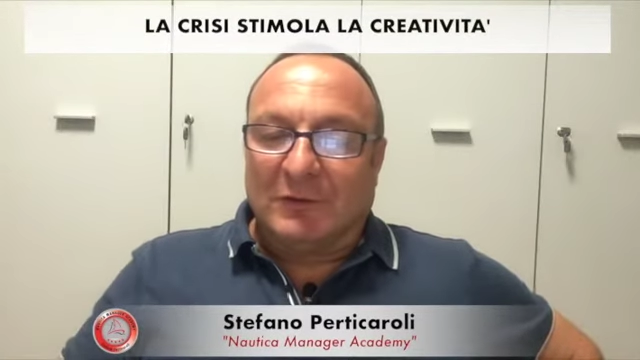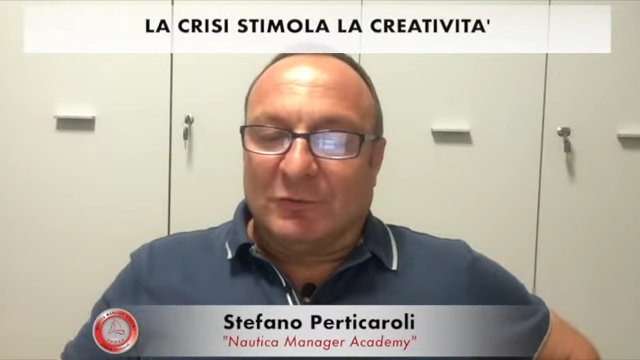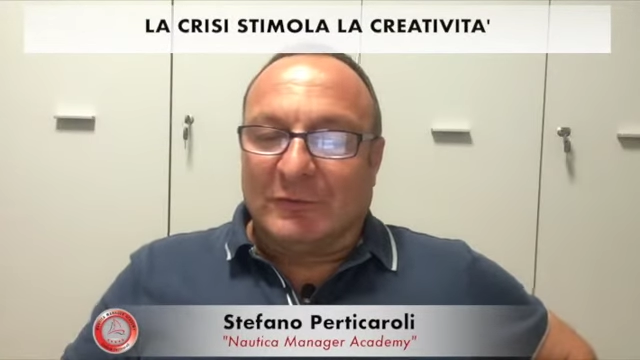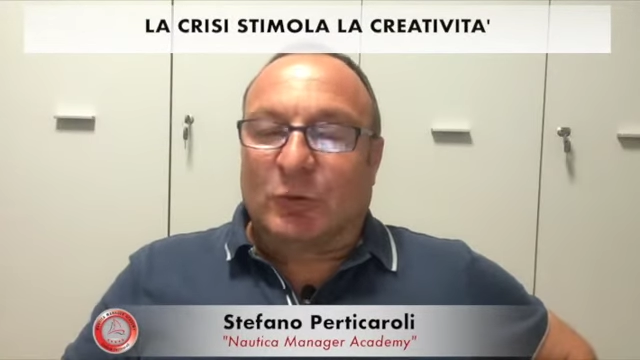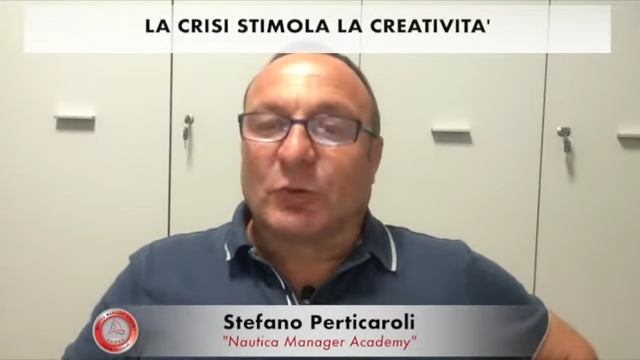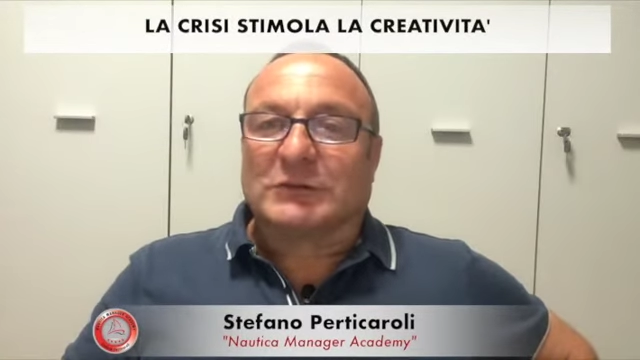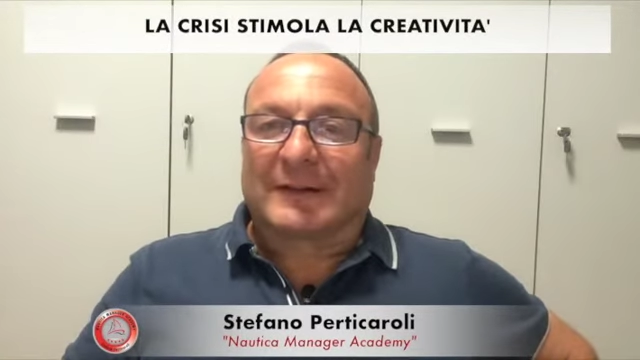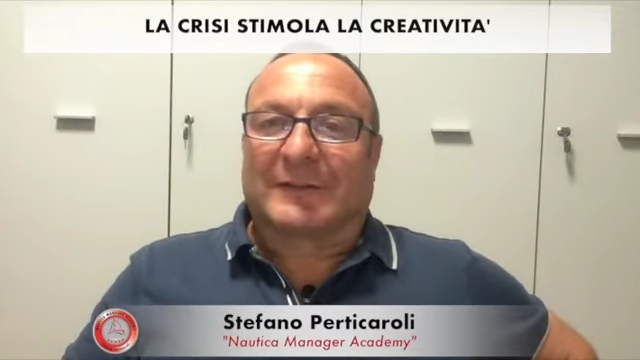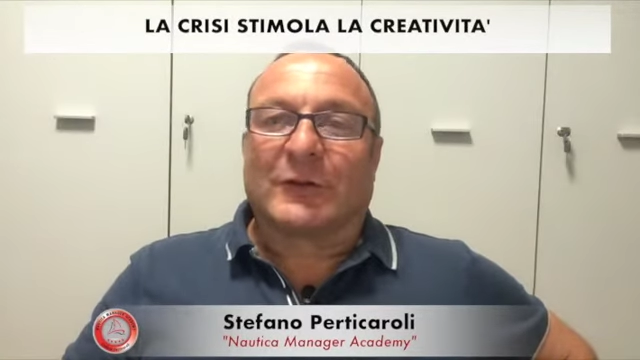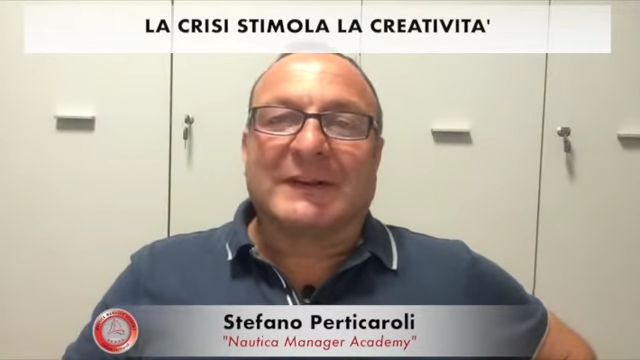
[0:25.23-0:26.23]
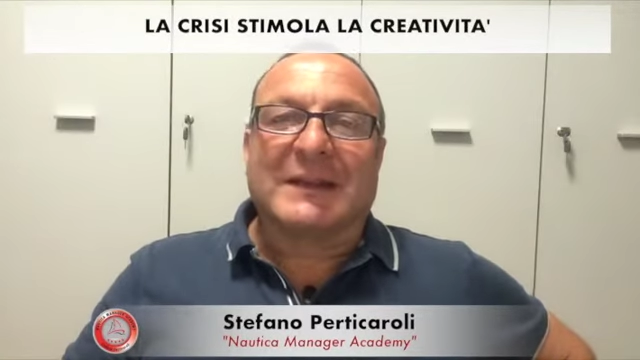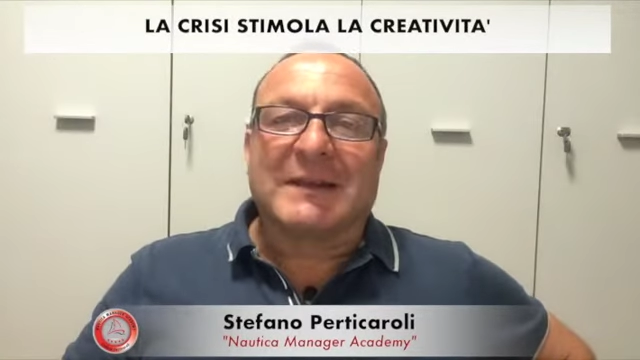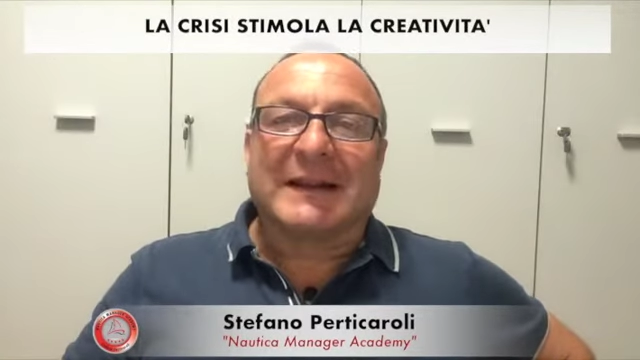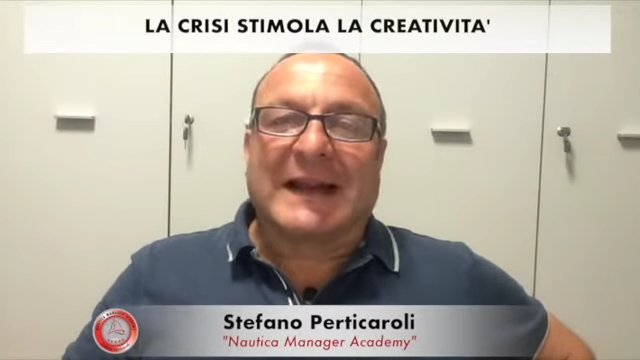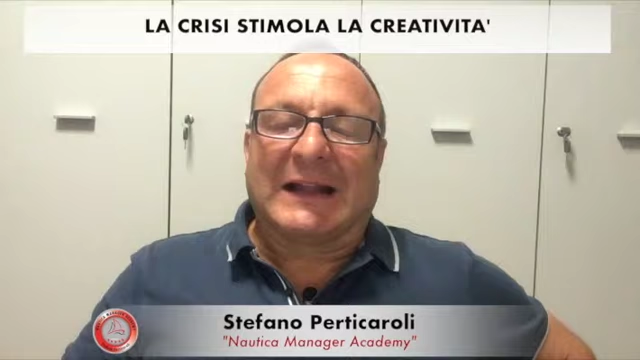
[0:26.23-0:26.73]
una contrazione del
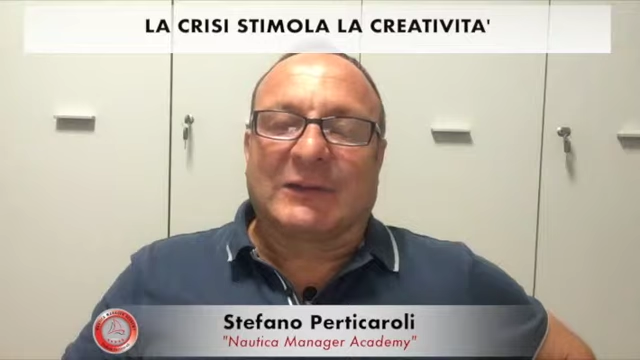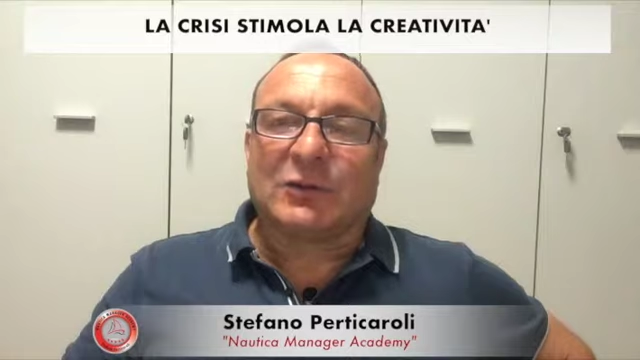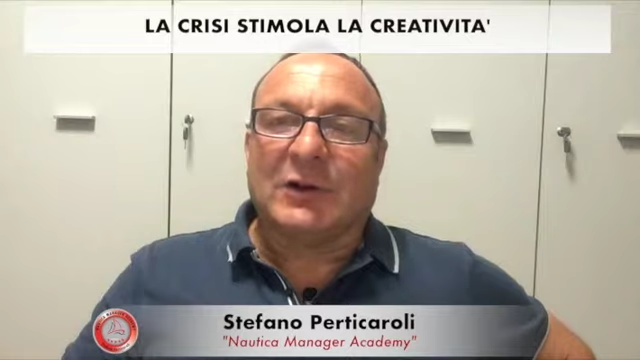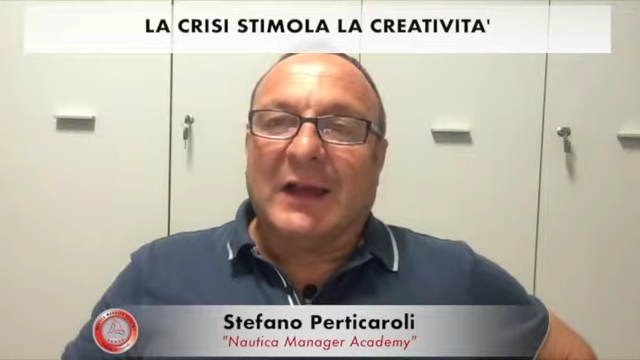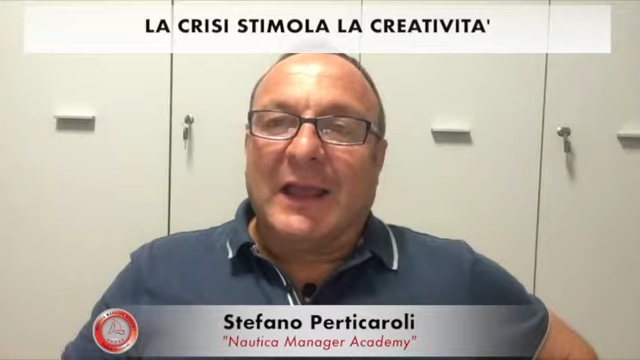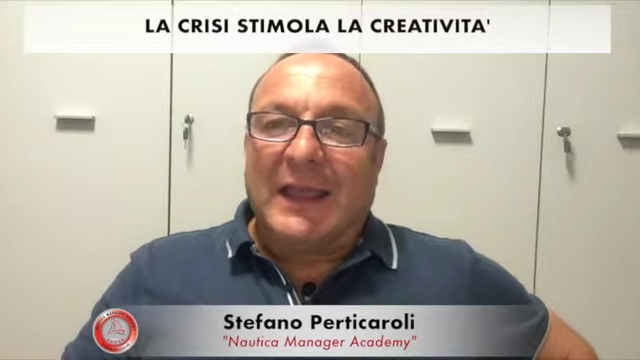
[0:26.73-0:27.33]
mercato